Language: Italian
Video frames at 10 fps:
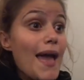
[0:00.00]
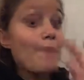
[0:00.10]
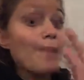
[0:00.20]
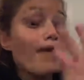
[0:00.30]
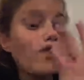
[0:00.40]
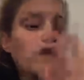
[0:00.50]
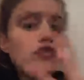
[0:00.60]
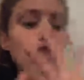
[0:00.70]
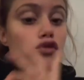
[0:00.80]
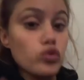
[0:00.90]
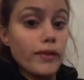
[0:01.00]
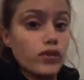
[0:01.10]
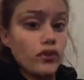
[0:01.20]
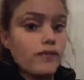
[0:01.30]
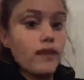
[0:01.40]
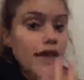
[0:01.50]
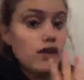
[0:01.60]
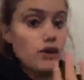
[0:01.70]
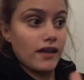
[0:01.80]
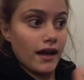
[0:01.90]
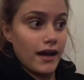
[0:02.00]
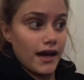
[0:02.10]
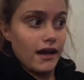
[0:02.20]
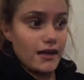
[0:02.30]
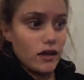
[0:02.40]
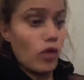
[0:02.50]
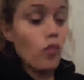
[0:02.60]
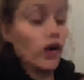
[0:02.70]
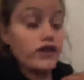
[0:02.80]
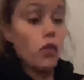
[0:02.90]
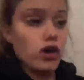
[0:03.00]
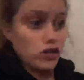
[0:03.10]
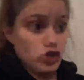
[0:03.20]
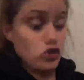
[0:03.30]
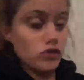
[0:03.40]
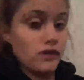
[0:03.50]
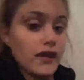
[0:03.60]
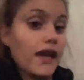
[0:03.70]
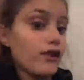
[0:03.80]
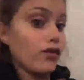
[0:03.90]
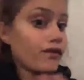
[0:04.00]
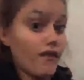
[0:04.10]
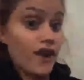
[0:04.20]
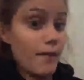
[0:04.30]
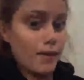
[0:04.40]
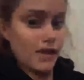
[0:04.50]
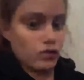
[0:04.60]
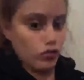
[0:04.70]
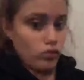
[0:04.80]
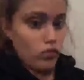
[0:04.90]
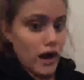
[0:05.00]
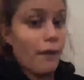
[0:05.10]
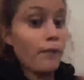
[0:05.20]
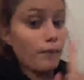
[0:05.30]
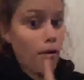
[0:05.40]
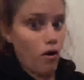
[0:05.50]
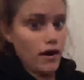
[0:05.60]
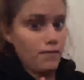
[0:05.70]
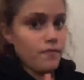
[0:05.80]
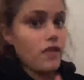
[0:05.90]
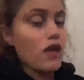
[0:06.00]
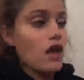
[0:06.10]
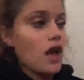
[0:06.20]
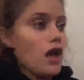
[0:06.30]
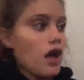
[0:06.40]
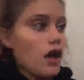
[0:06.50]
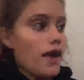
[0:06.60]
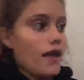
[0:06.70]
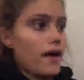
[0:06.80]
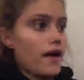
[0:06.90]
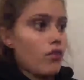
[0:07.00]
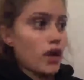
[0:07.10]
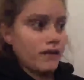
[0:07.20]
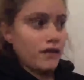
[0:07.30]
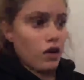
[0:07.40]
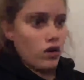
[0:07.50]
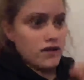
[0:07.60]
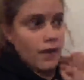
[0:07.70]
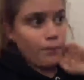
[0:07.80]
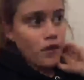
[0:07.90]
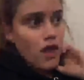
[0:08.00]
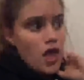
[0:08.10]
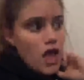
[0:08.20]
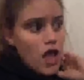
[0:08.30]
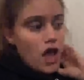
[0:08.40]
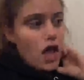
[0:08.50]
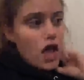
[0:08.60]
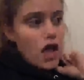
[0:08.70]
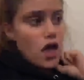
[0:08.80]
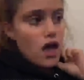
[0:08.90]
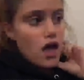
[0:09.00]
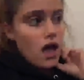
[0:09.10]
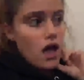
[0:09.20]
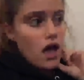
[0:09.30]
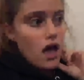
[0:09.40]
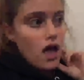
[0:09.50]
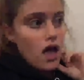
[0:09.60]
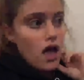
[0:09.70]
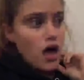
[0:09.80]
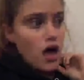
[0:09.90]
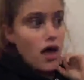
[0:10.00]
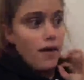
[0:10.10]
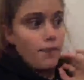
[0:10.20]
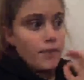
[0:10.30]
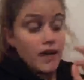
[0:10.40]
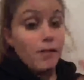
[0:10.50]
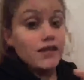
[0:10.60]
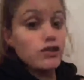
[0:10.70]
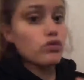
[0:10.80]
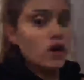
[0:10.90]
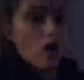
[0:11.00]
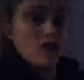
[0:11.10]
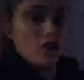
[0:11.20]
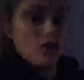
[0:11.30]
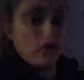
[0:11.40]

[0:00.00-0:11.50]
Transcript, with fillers: ma vi ho detto da subito che io e Tancredi, comunque di quello che è successo con Tancredi non vi avrei mai detto nulla. Poi, eh, un'altra cosa, eh, Ribadisco una cosa che vi ho